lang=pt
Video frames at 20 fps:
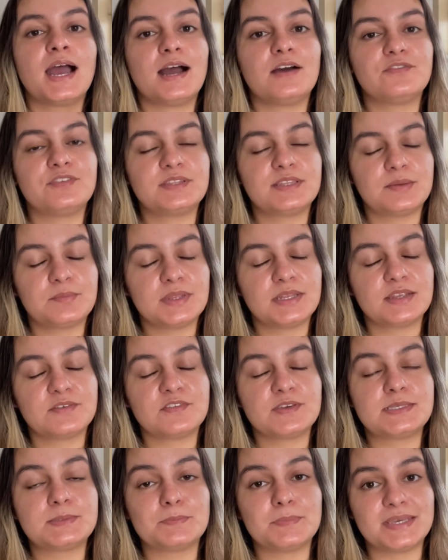a vitamina
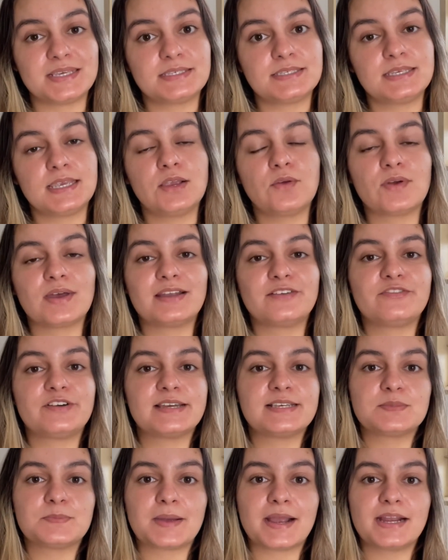B5 ela
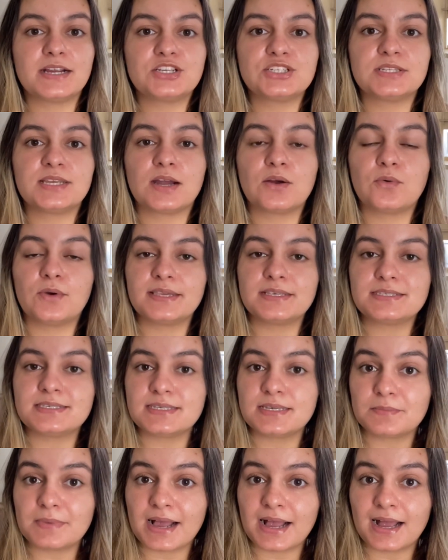faz parte da
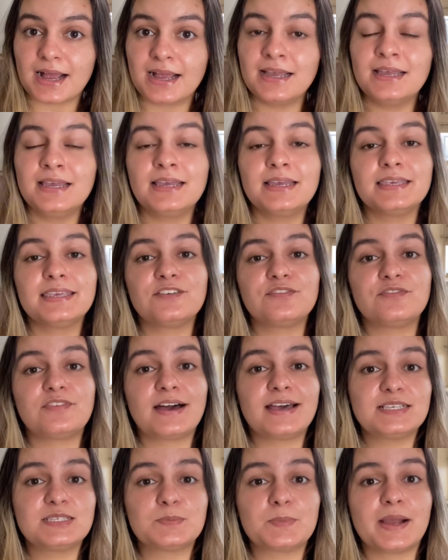coenzima A, que
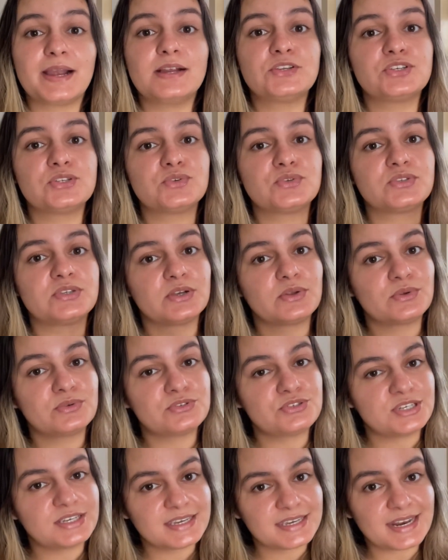faz parte do
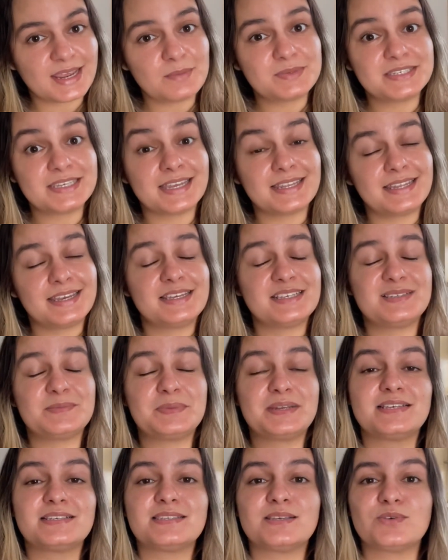ciclo de Krebs, que é da
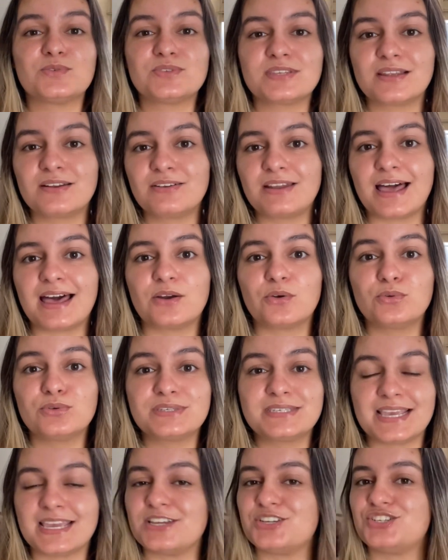respiração celular. Ou
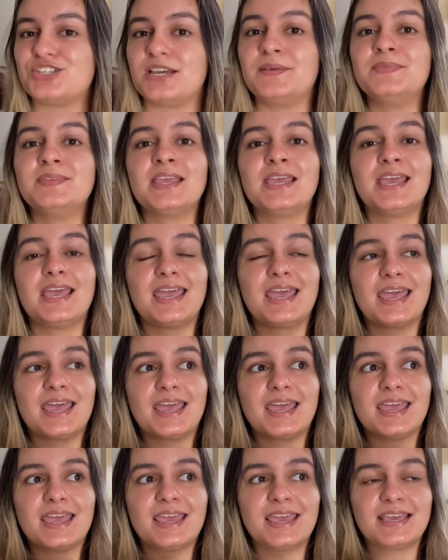seja,
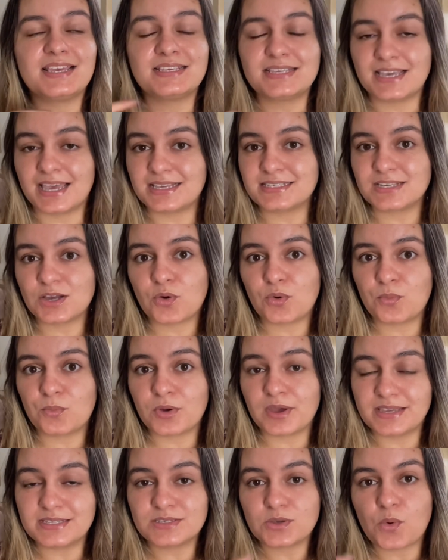é, essa,
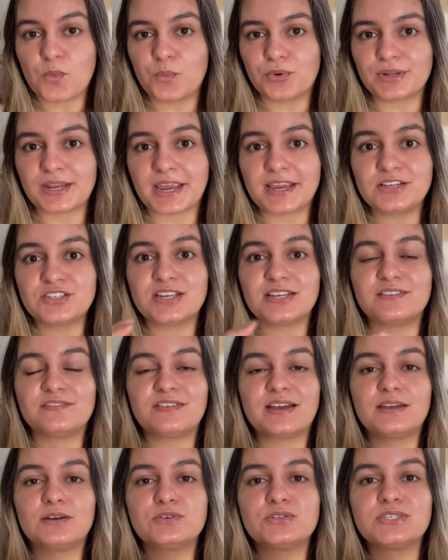esse componente ele
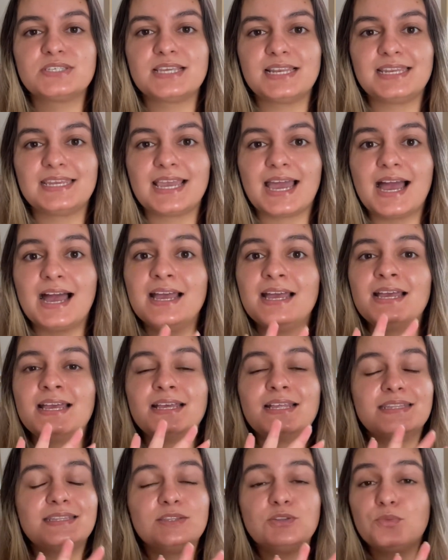vai auxiliar
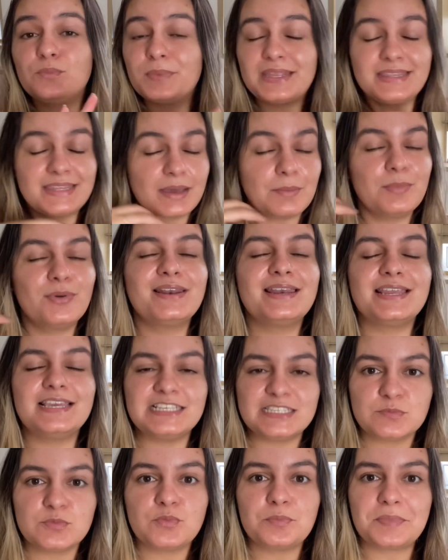no
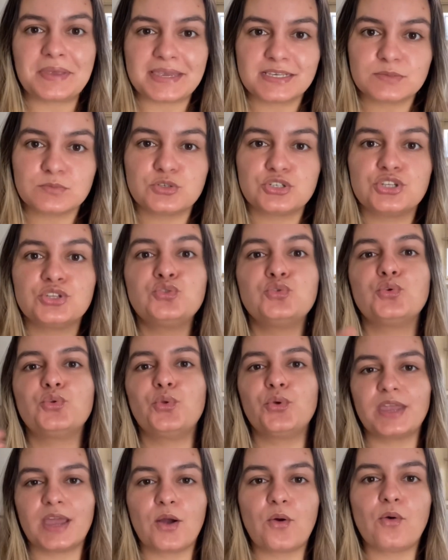metabolismo mesmo de
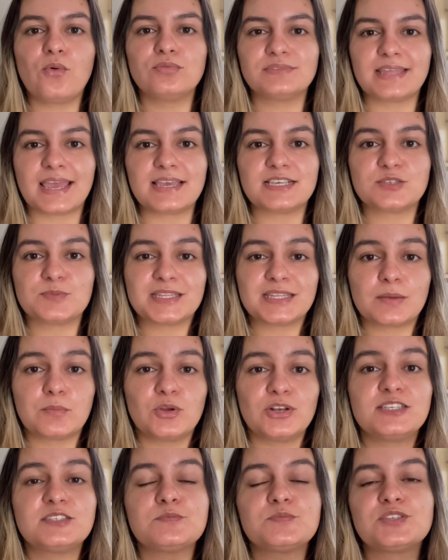tudo que acontece,
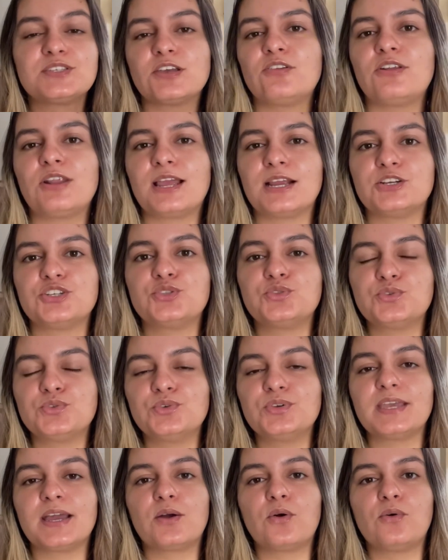metabolismo celular de
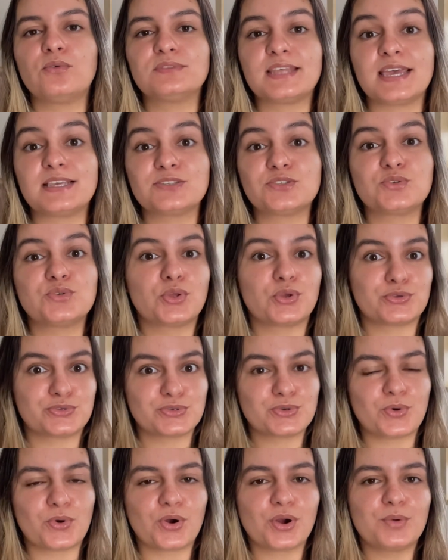tudo que acontece no
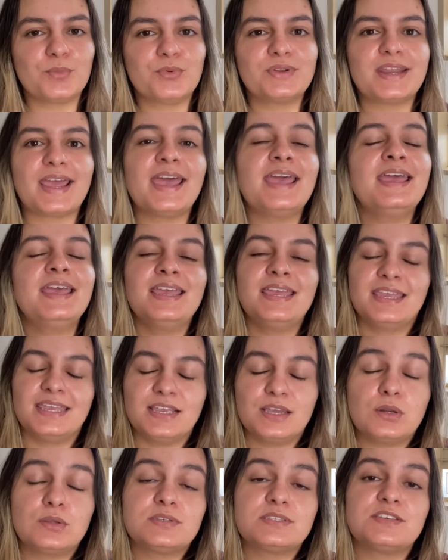nosso corpo, né?
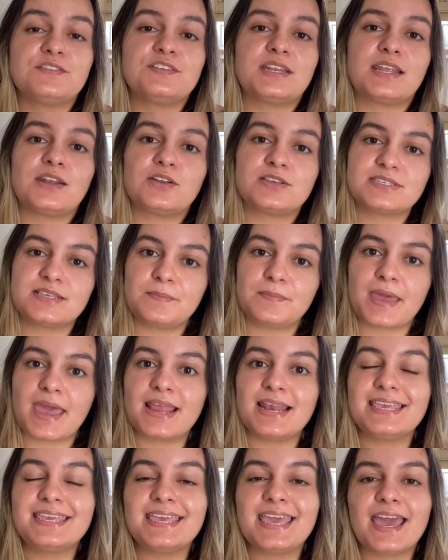Inclusive na nossa
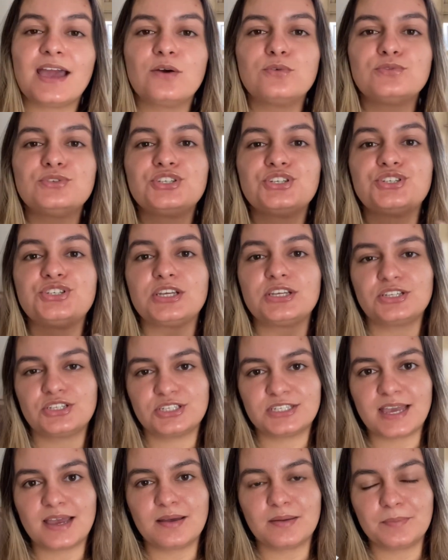pele, que é onde a gente
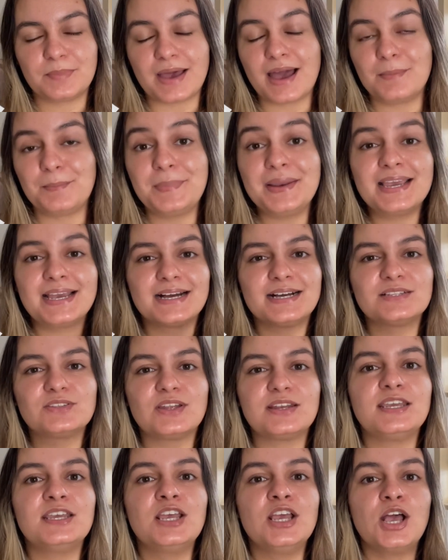está
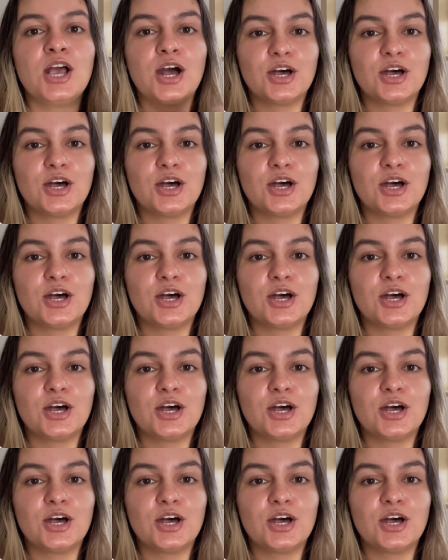aplicando ali